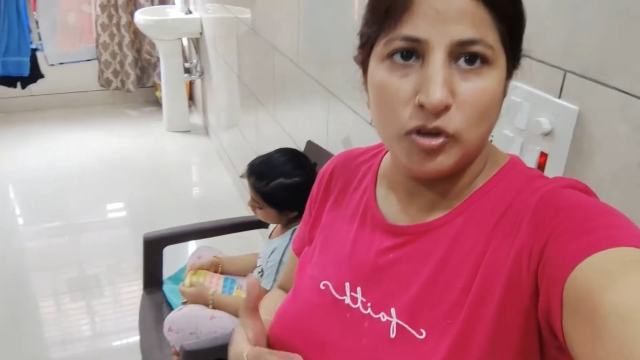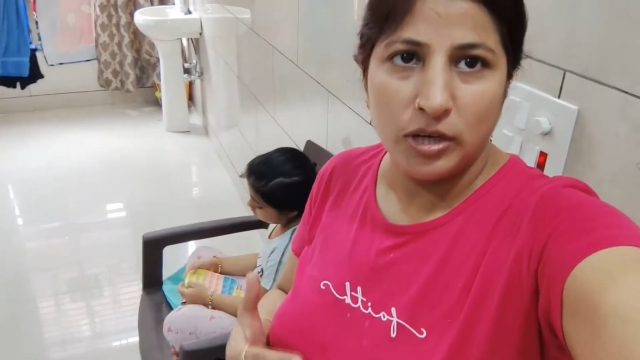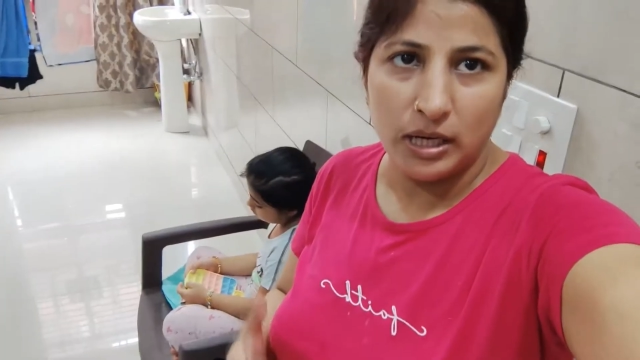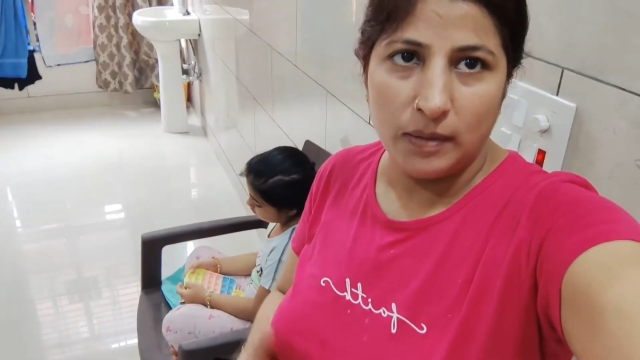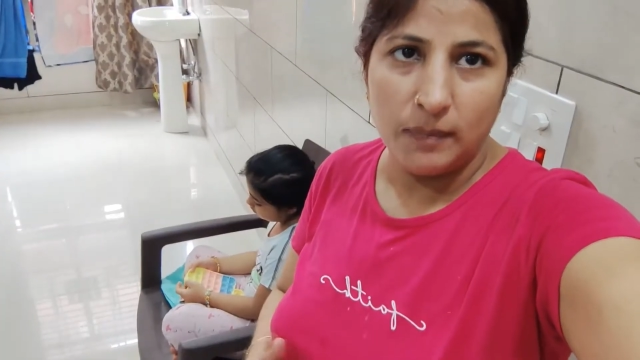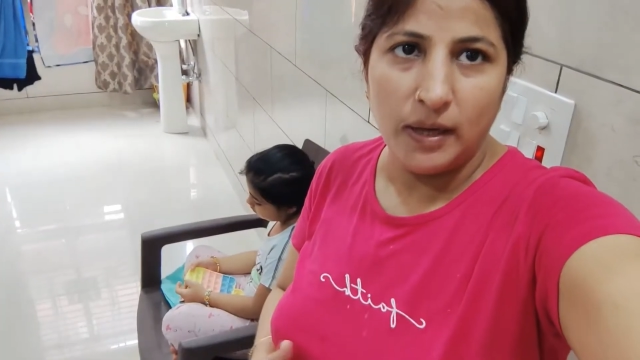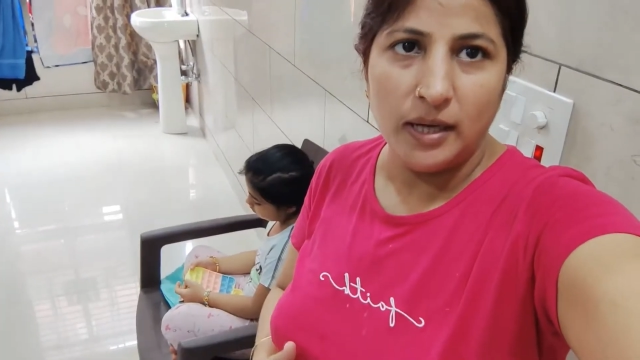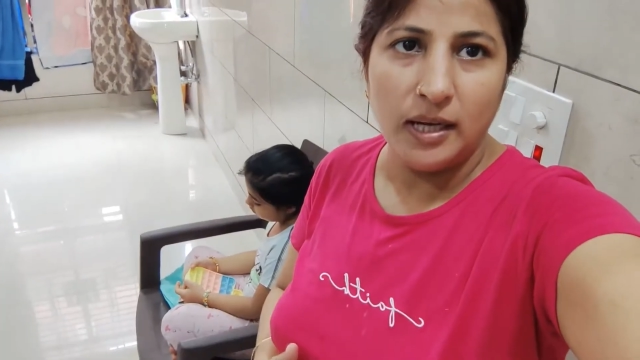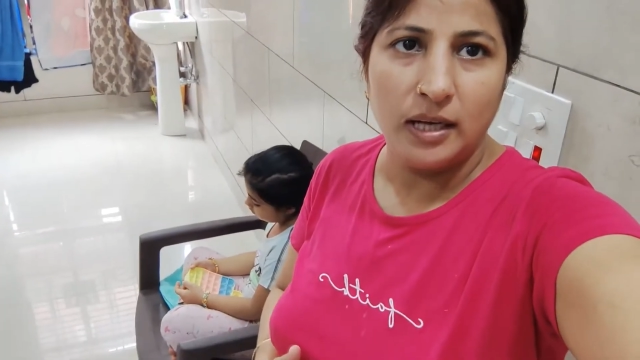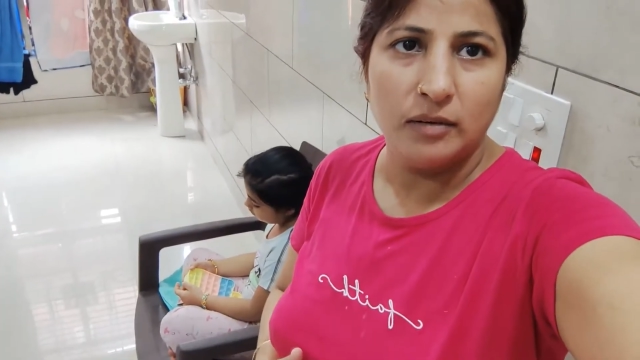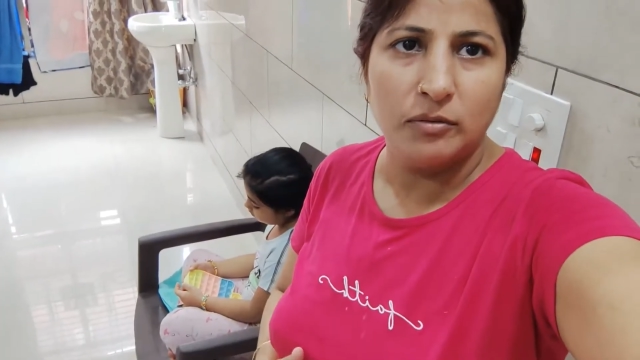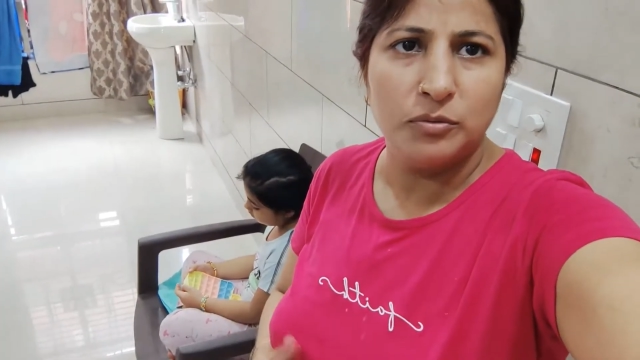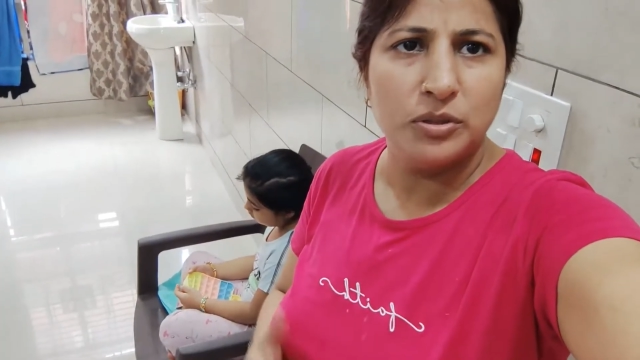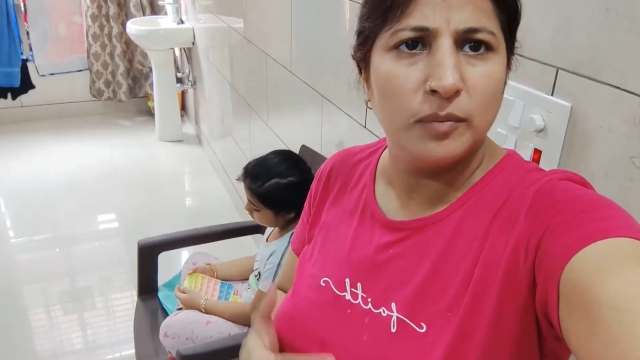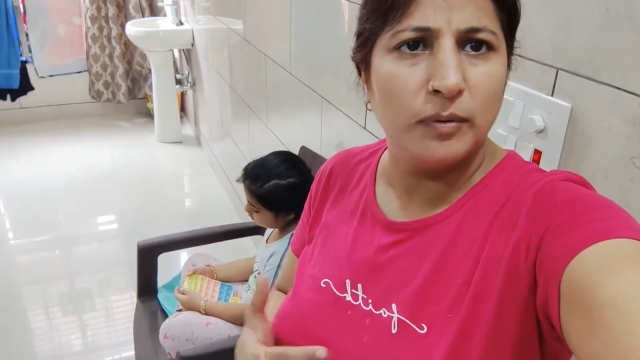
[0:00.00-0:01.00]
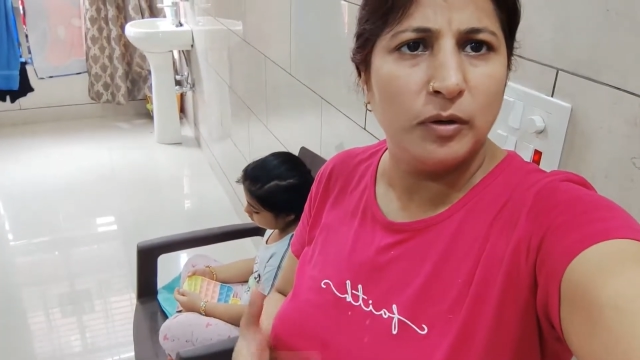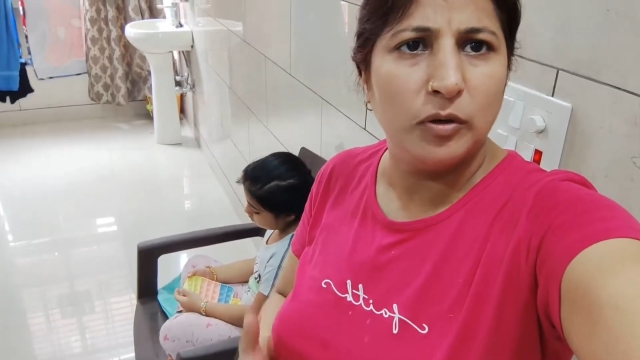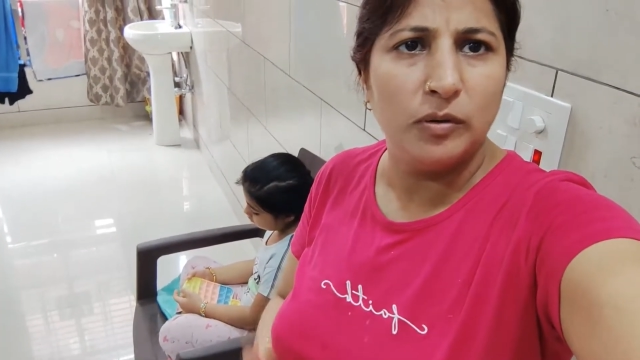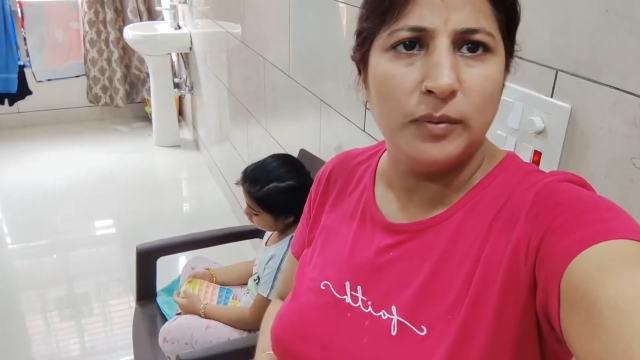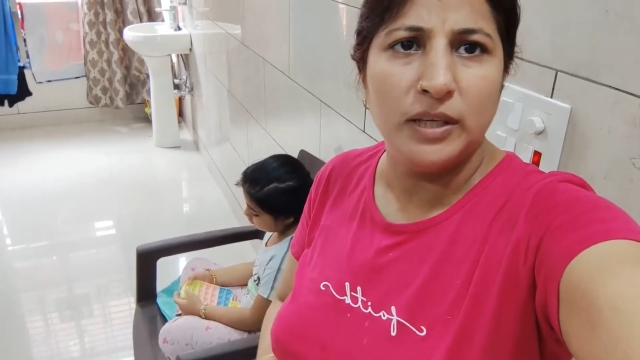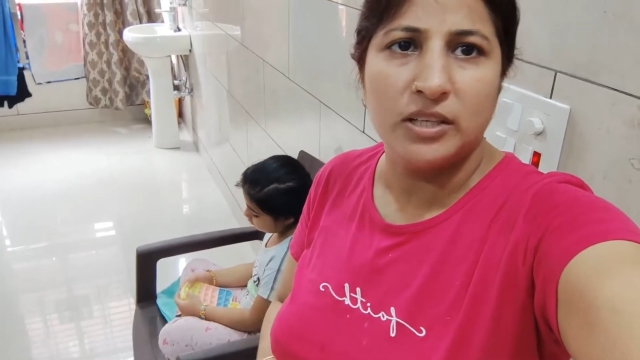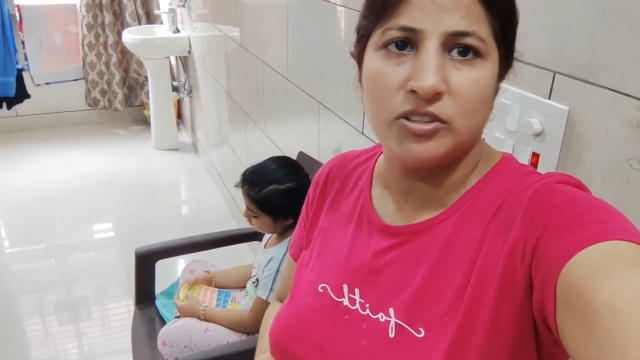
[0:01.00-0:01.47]
जो गेम आई है ना वो मुझे बिल्कुल
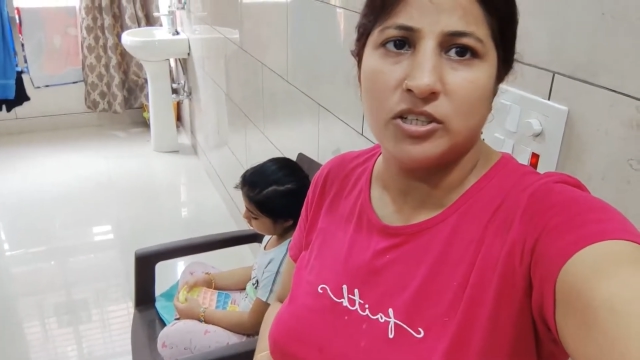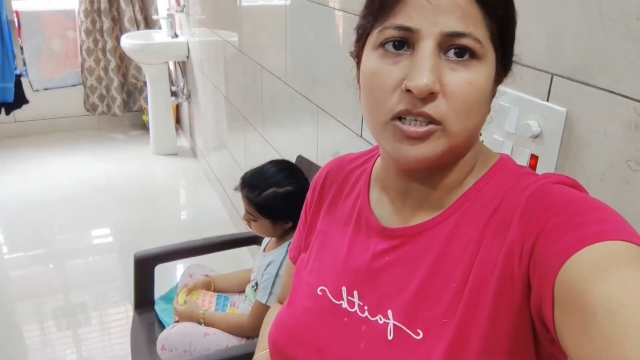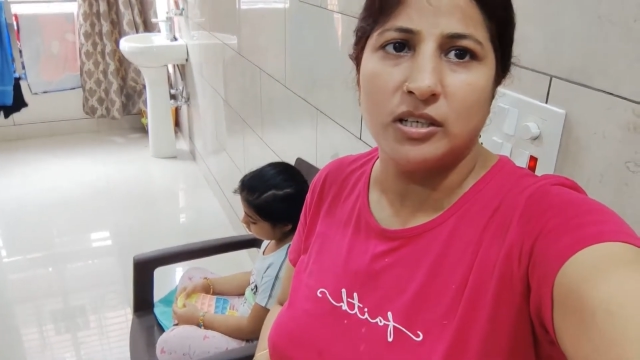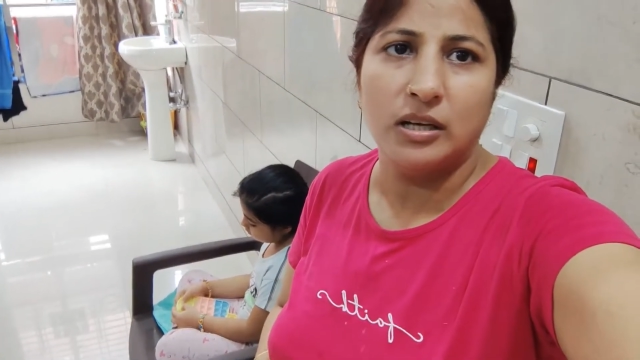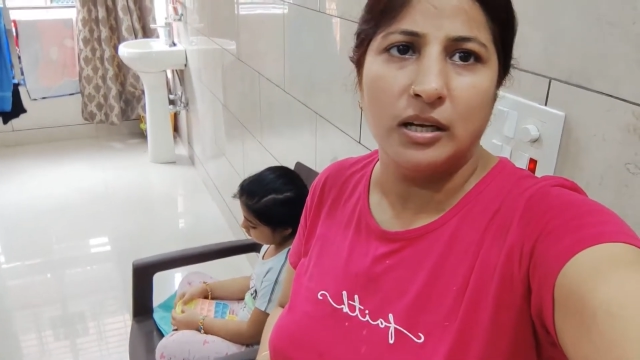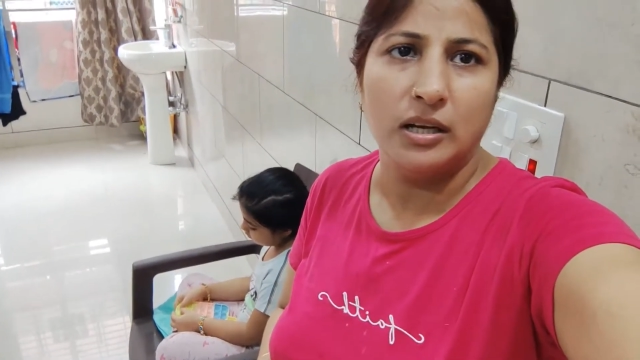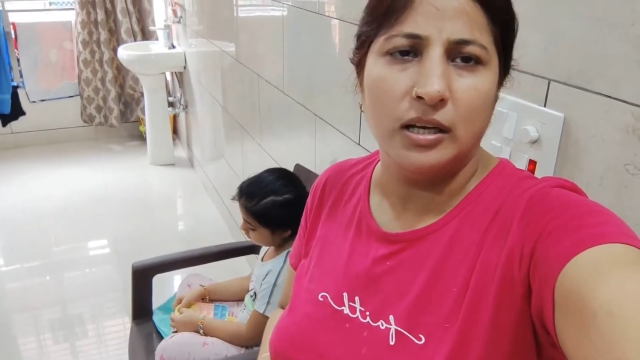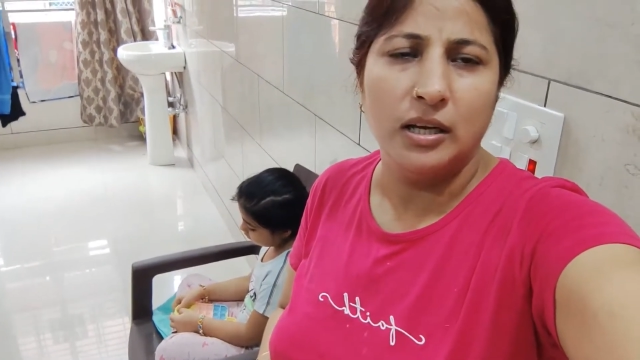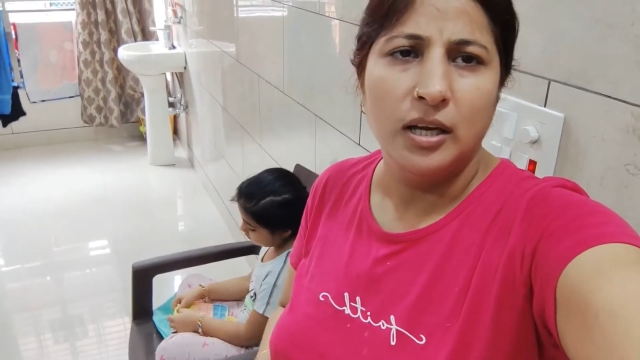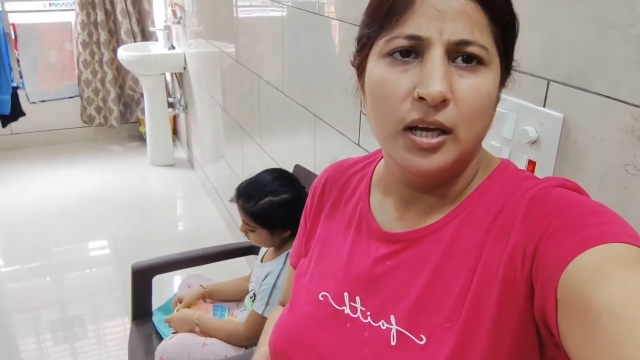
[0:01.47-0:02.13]
भी अच्छी नहीं लगी